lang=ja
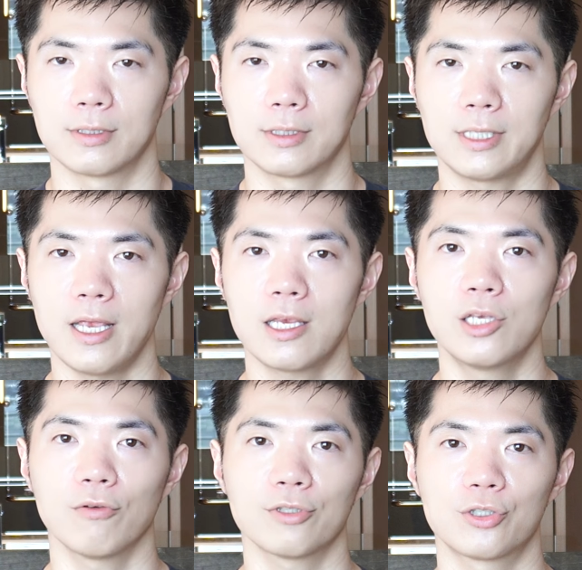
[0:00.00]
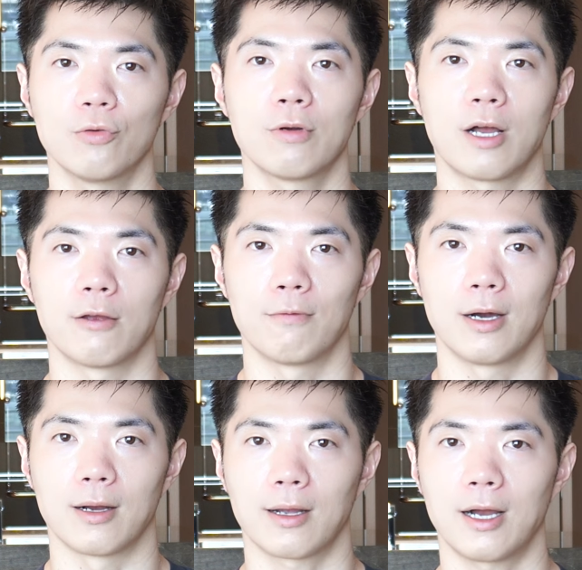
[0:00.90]
性機能障害
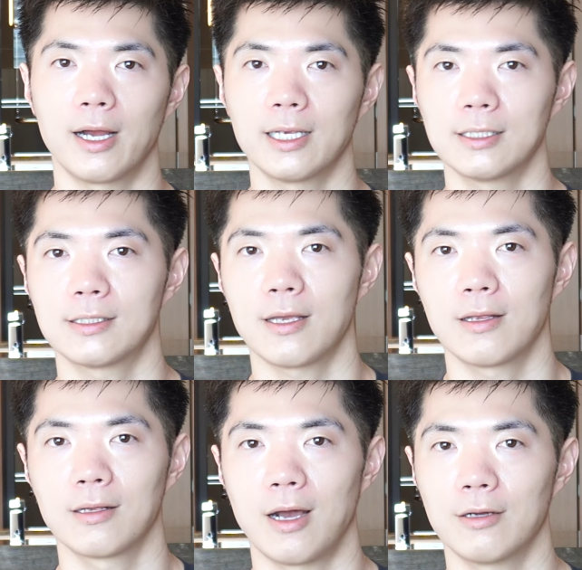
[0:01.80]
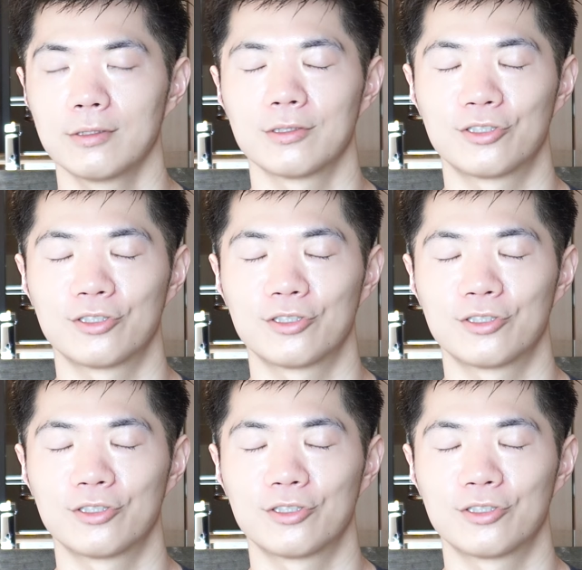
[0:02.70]
は改善ある